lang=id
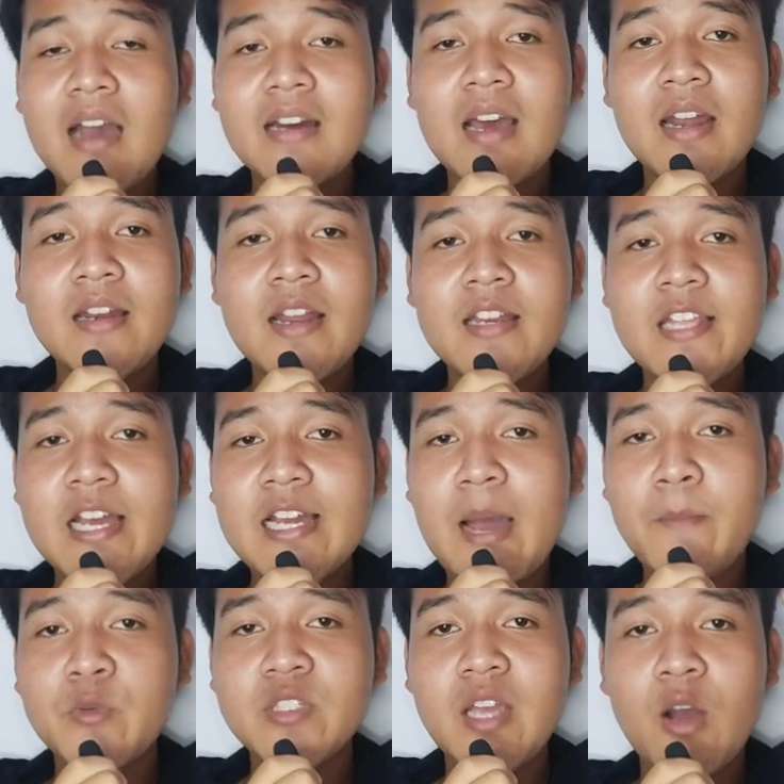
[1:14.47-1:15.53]
Karena dia
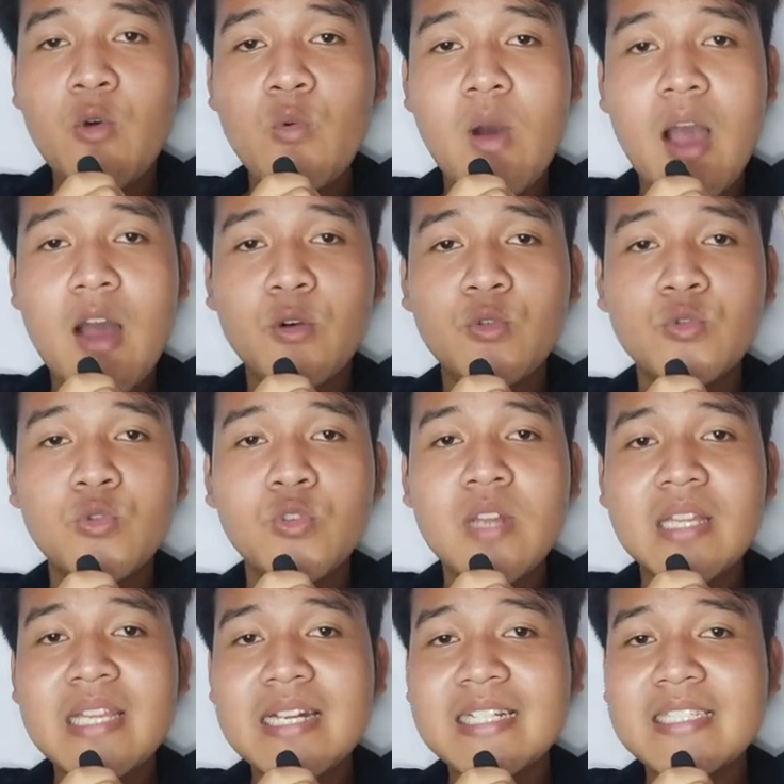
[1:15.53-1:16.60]
gak punya uang untuk
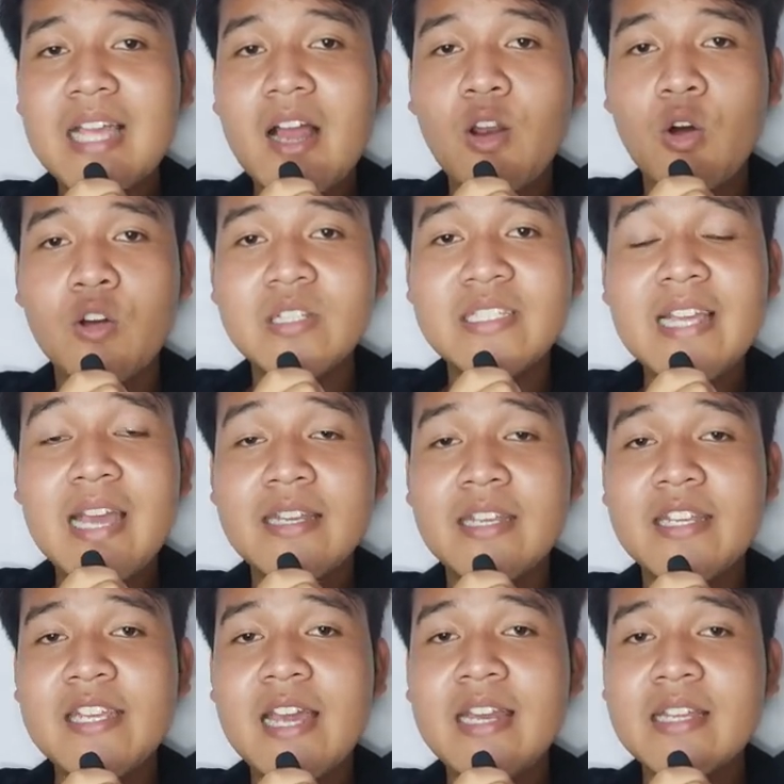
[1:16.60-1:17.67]
datang ke salon,
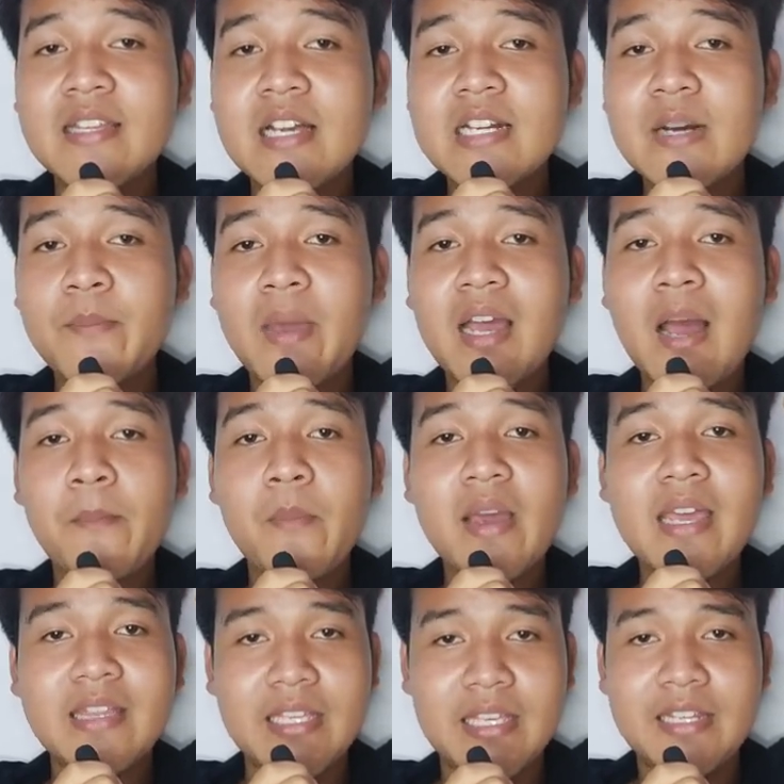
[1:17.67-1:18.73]
jadi dia datang ke make up
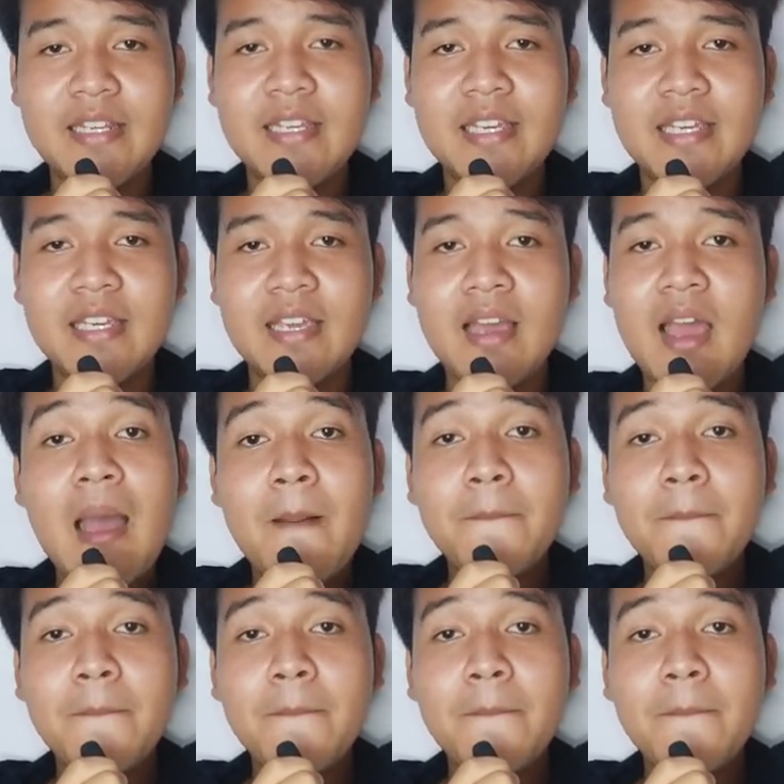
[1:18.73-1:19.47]
mayat ini.